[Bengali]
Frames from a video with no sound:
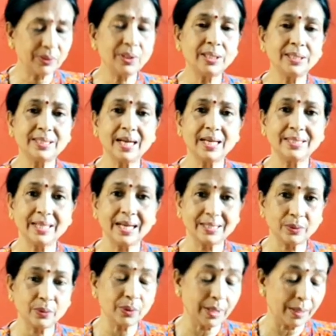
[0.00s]
যদি চায় যে
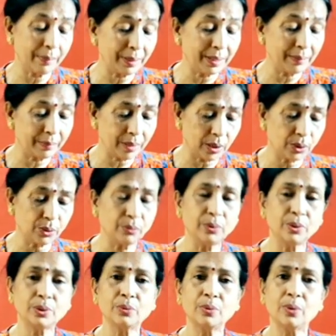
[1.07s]
এত গেমি
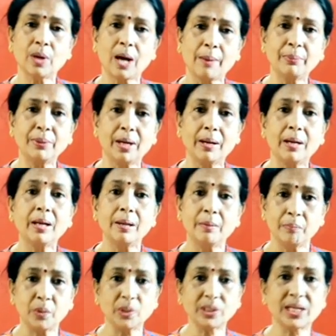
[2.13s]
শুকনো শুকনো খাবো না
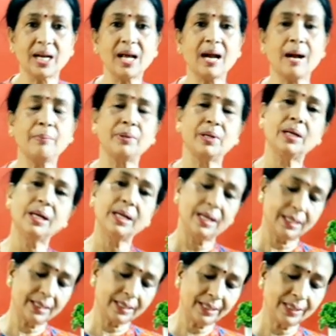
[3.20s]
মশলা খাবো না
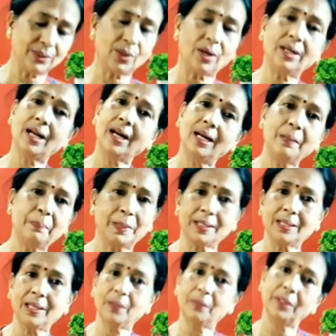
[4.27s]
এটাতে জল ঢাললেই
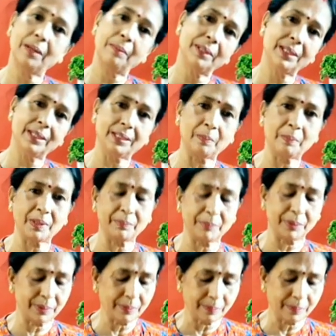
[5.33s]
পাতলা হয়ে যাবে খেতে পারবে